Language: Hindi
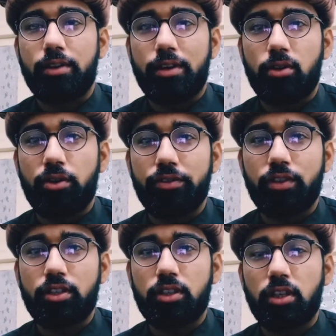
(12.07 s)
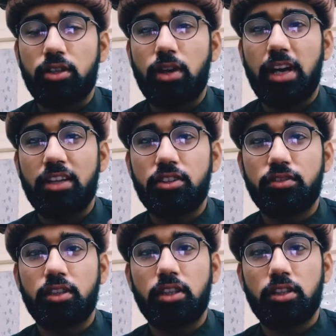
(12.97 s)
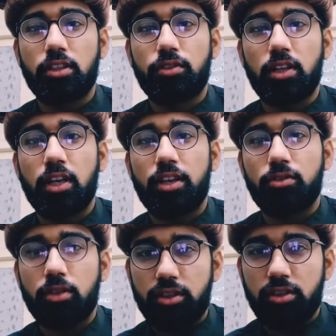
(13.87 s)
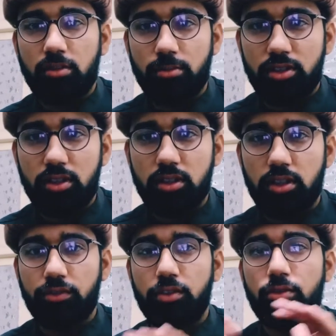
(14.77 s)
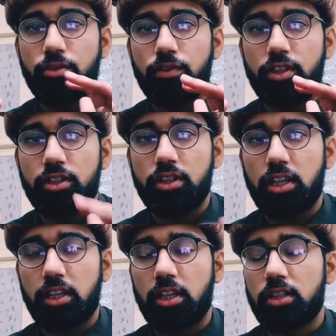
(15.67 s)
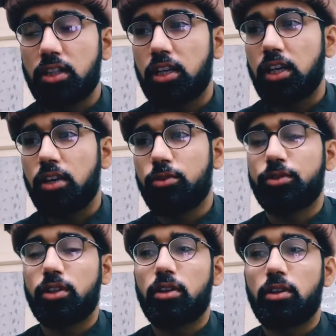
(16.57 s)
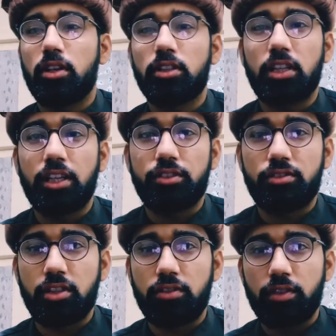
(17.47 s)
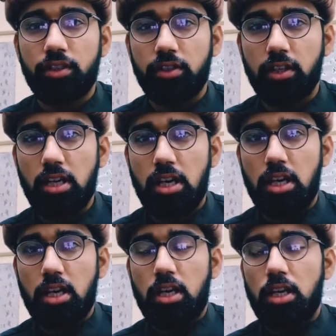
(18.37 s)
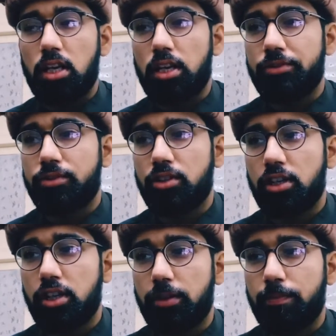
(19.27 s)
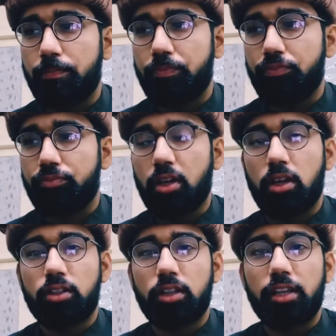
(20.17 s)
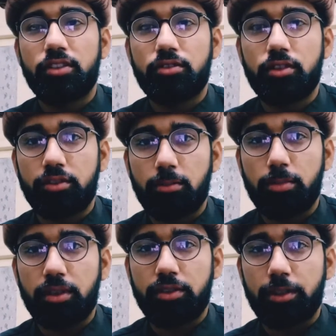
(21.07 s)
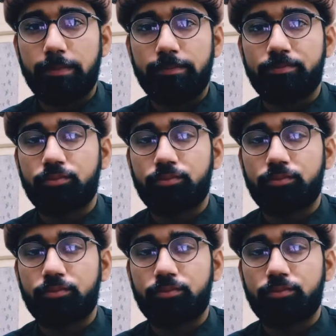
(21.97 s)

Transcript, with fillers: विंटर uh, होलीफिकेशन का जो एच की तरफ से हायर एजुकेशन कमीशन की तरफ से नोटिफिकेशन जारी कर दिया गया है उसके अकॉर्डिंग तेईस जनवरी से uh, छः तेईस दिसंबर से